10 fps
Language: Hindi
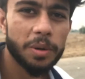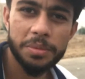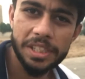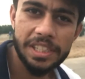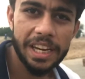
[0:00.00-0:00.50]

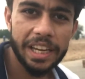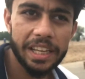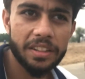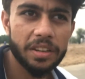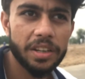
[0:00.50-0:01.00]
हम जीत
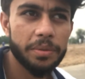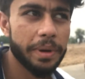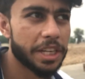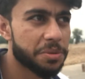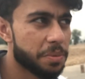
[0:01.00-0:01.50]
जाएंगे थर्ड
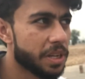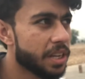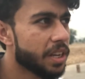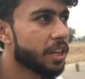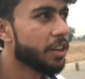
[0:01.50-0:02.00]
मैच भी
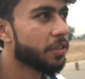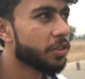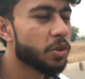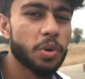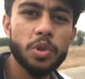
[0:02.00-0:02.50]

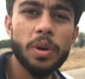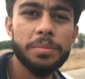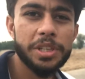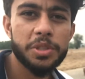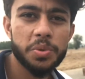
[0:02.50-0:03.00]
दो तो
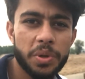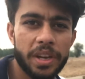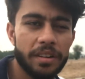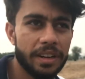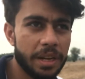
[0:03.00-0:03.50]
हम जीत
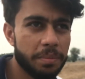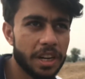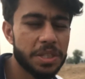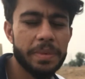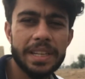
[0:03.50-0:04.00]
चुके हैं ऑलरेडी
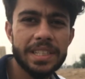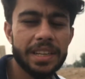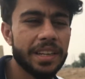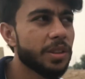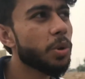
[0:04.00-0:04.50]
पांच मैच
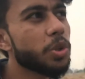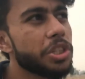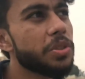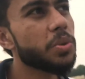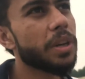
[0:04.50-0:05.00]
हैं दो
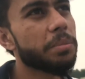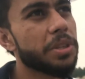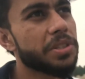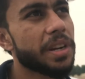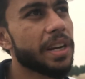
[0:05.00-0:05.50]
जीत चुके हैं
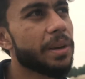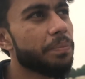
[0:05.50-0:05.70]
अब तीसरा है